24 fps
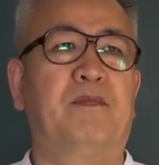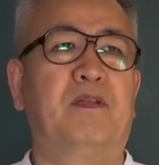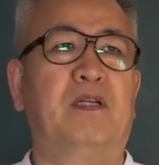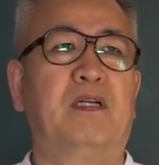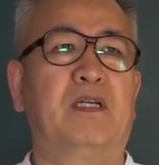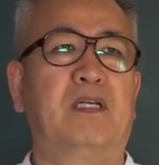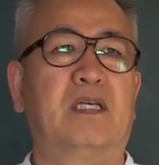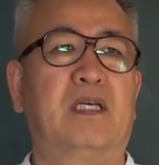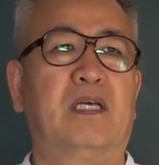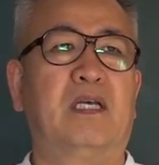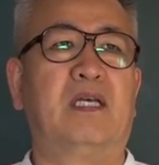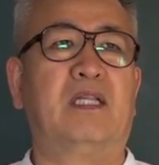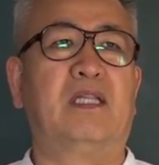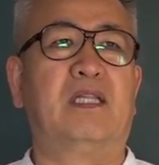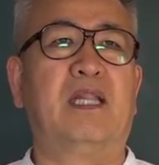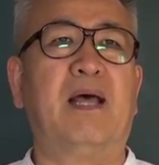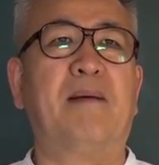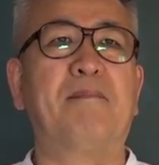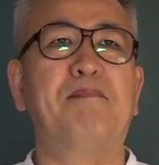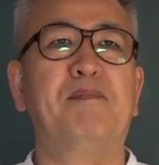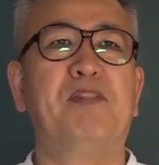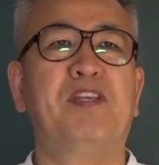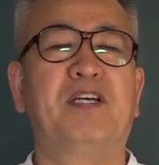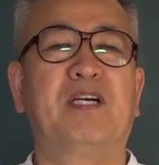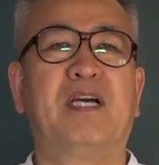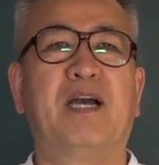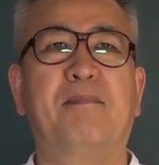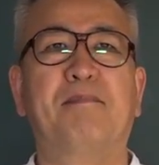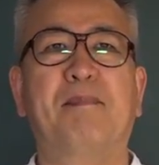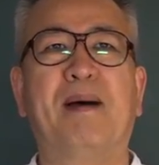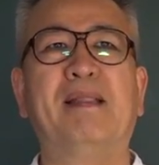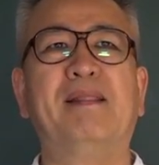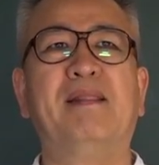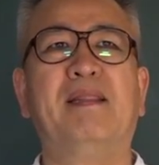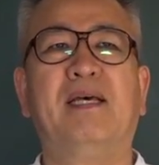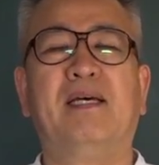이렇게 남녀가
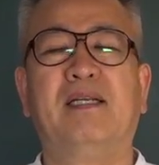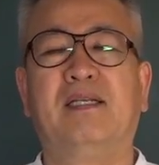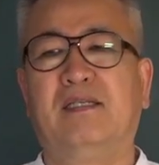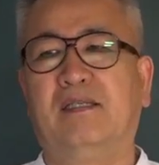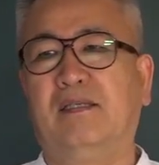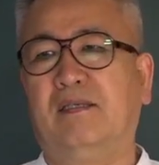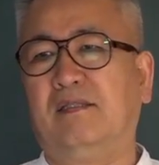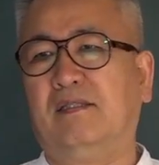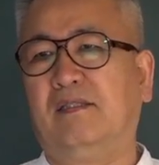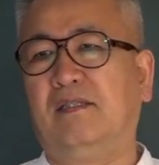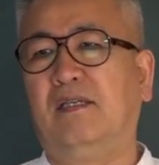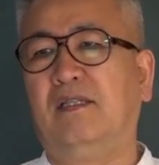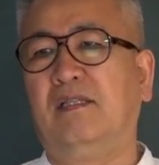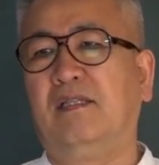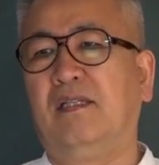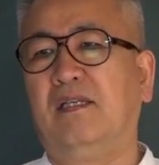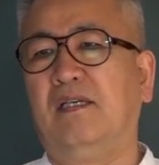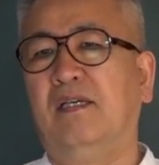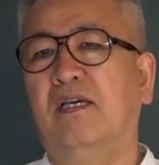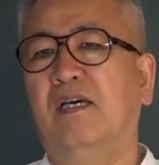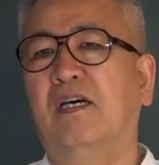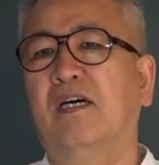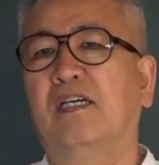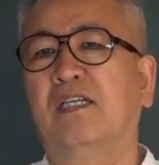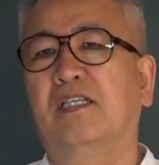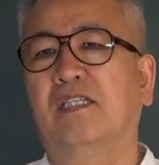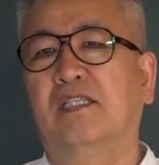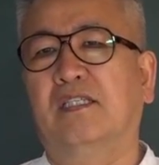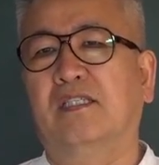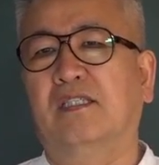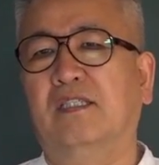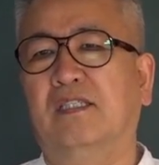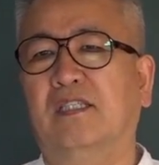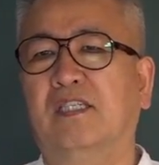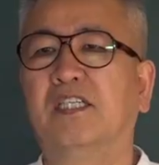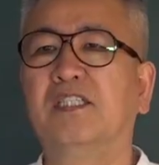만나는 것은
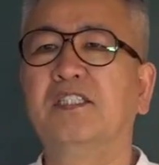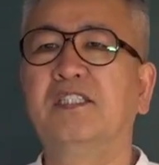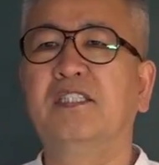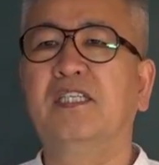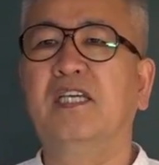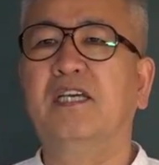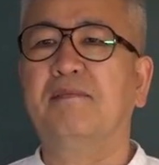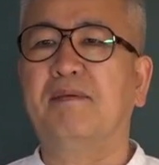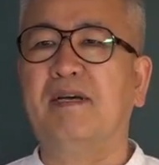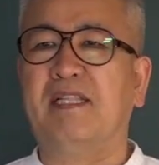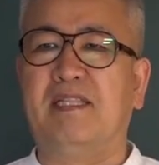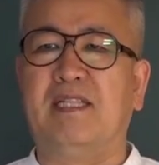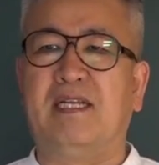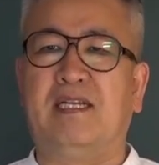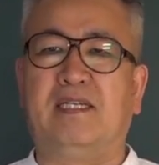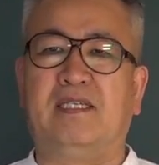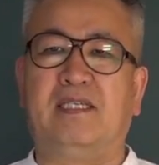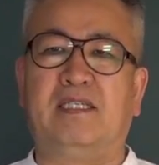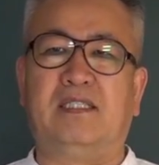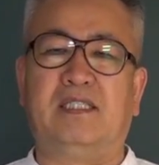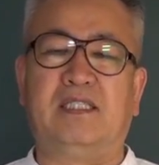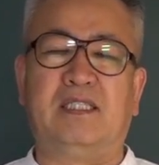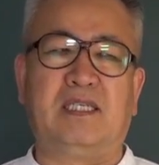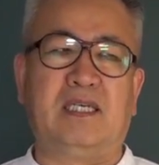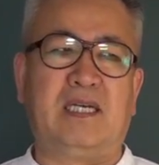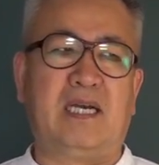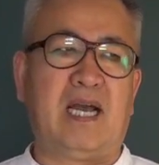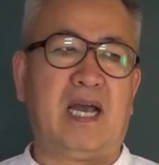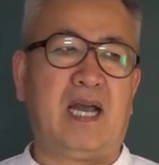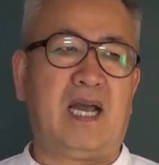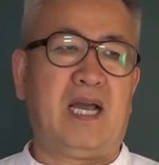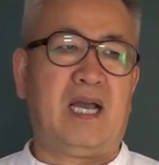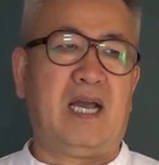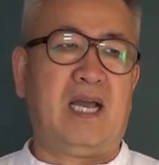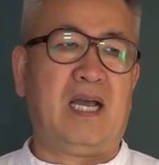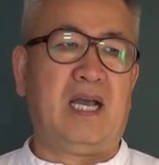언제 만날 것인가,
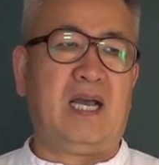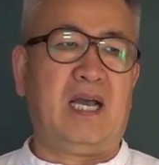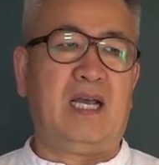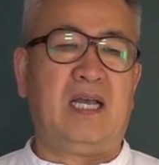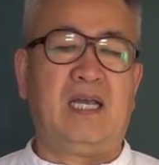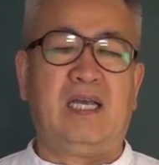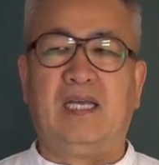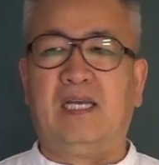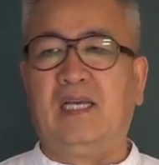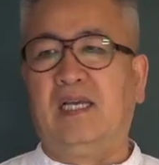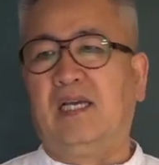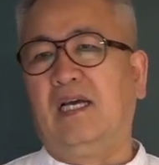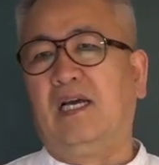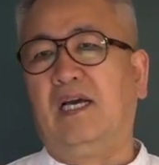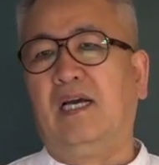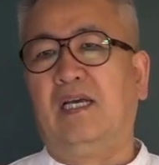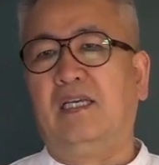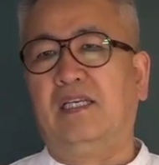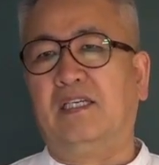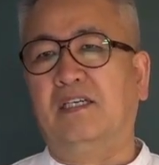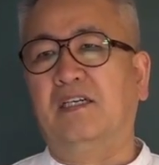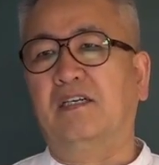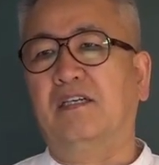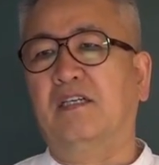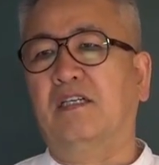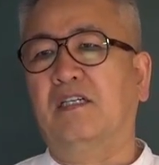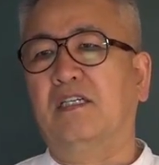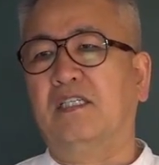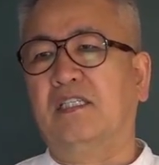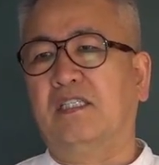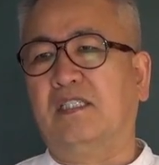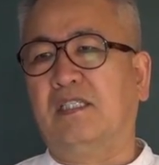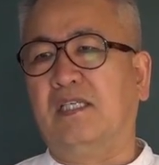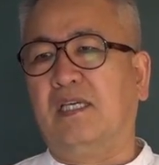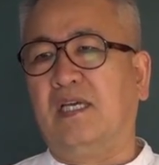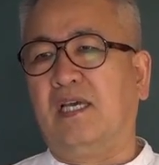이거를
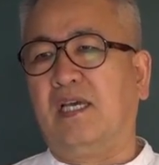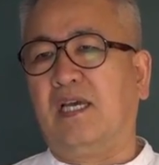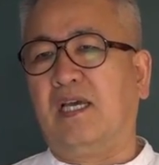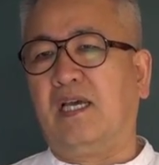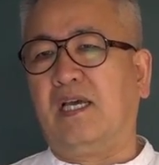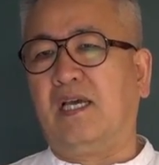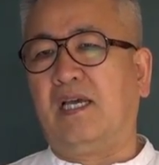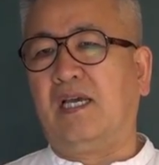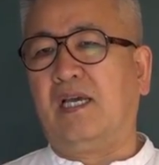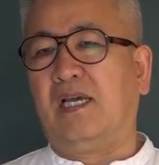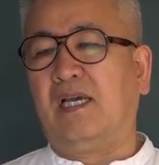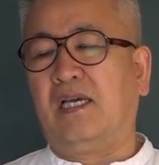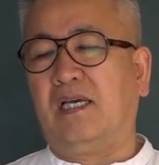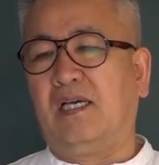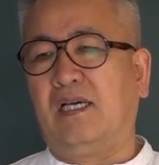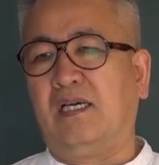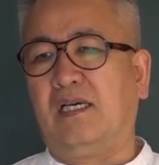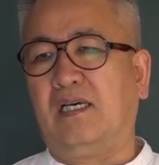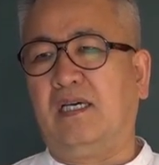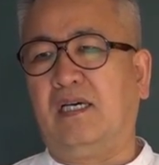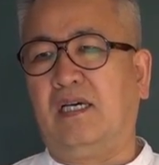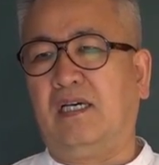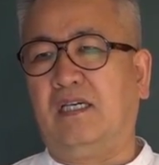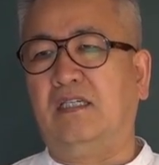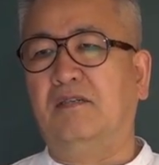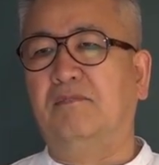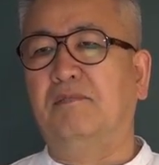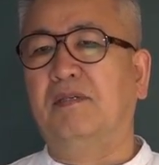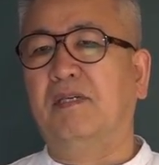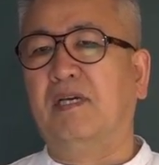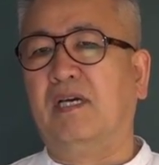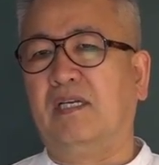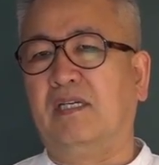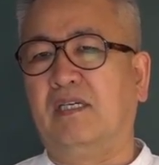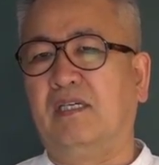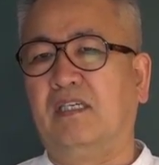이제
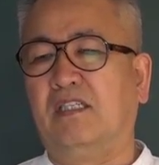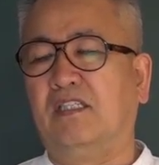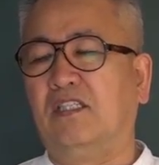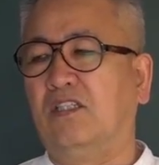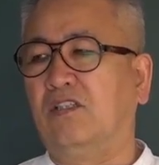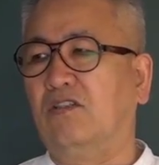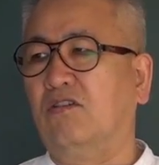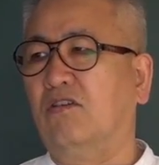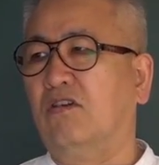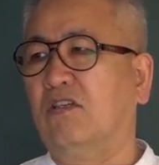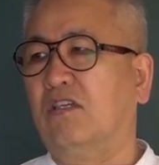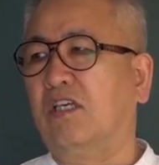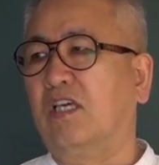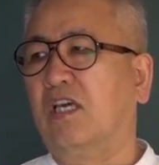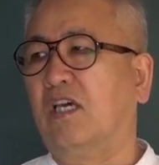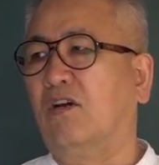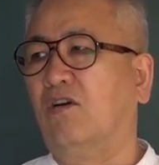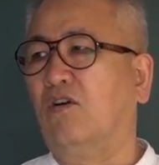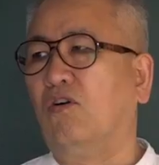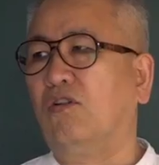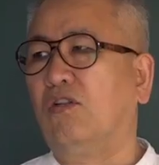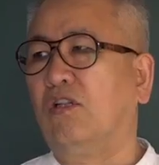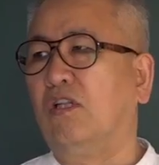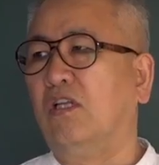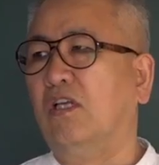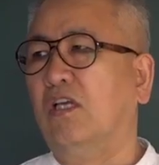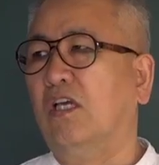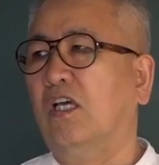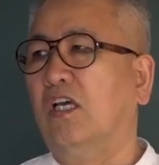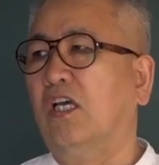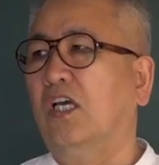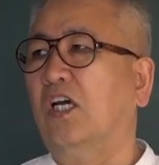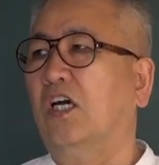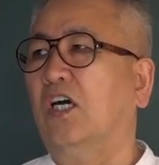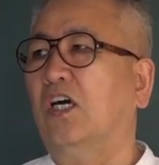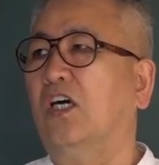의미하는 것이고, 이게 곧
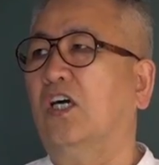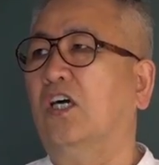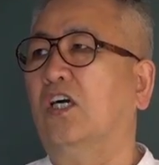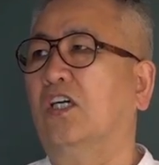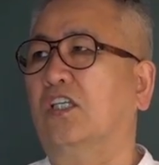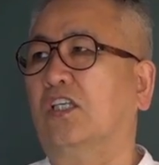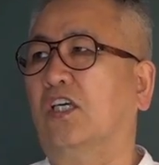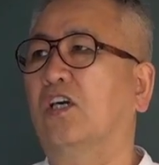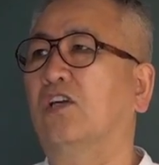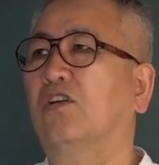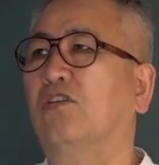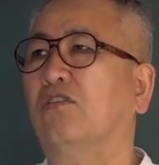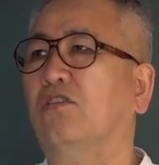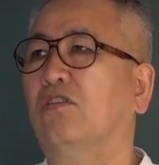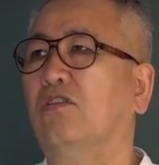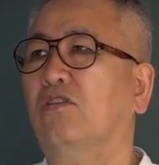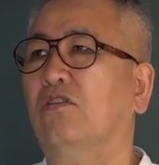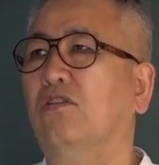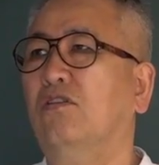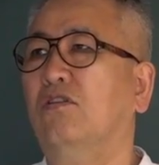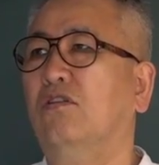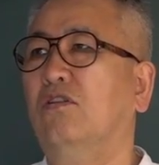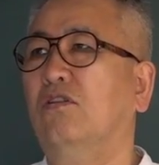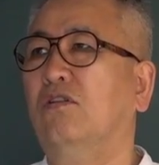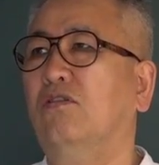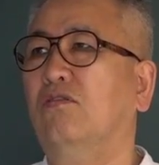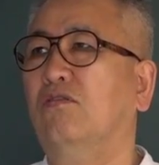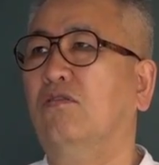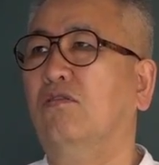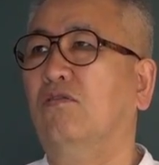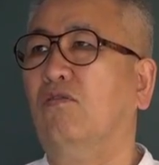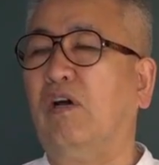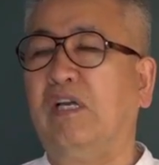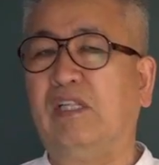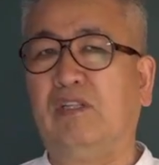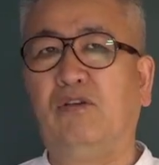
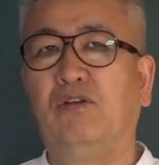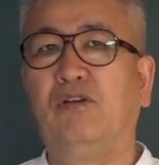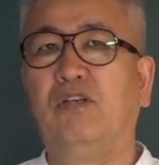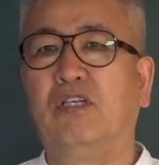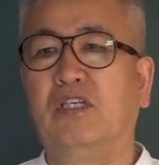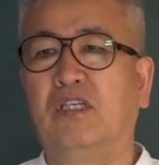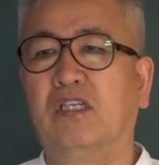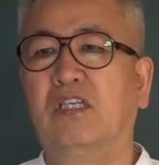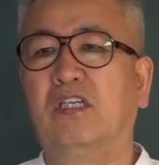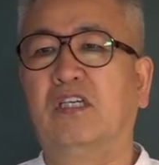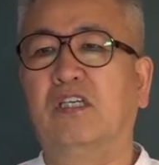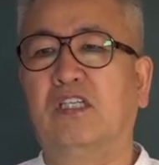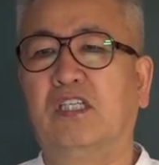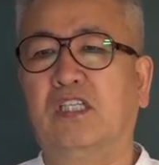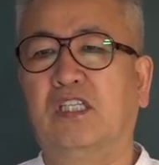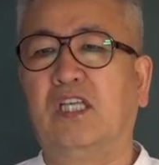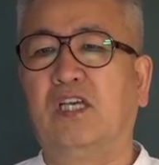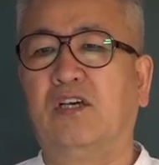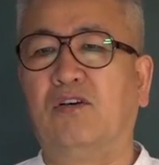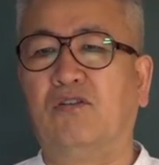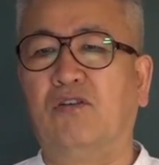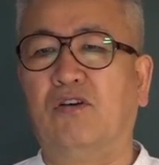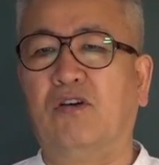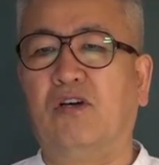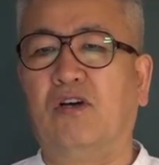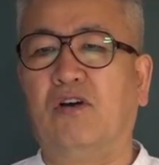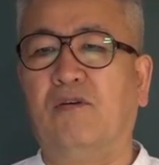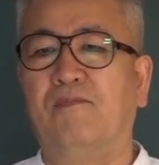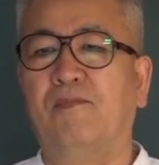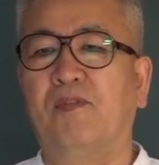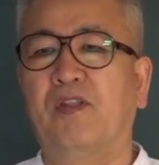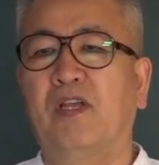결혼과도 연결이 되고요.